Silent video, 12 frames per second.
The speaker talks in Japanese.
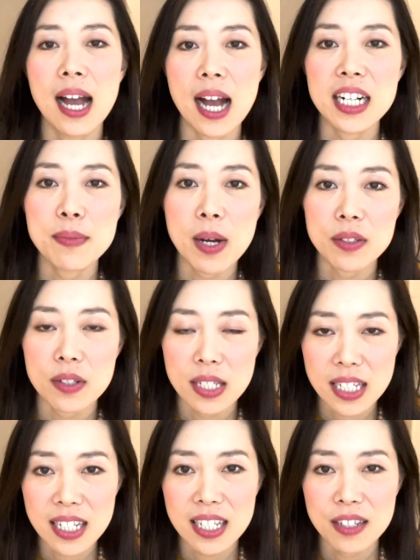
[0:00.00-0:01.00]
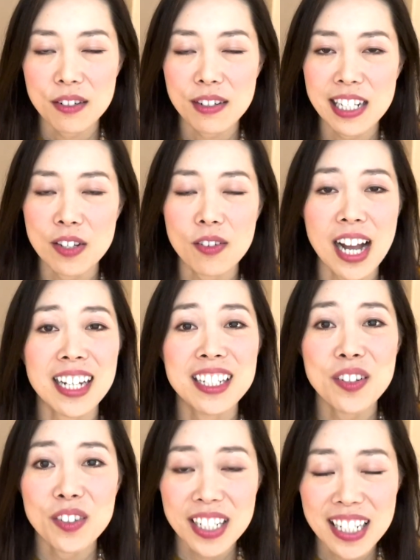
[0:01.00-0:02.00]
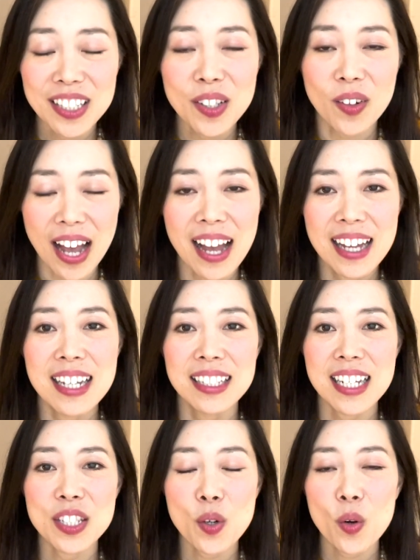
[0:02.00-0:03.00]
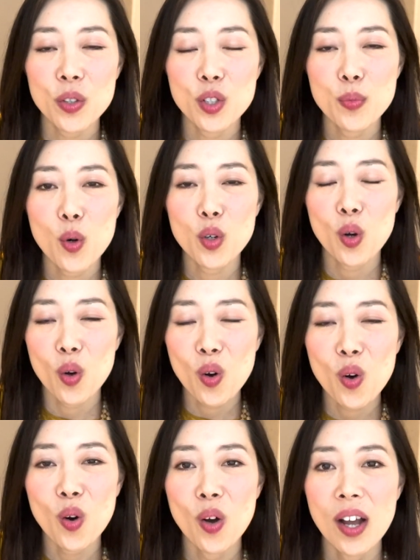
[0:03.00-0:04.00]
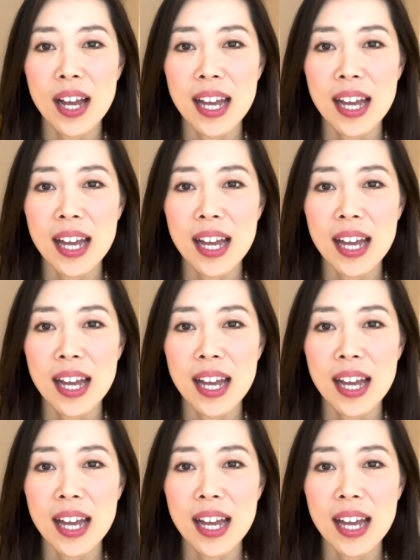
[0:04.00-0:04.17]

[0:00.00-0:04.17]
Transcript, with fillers: ありますし栗の甘露煮とかでそういうものを、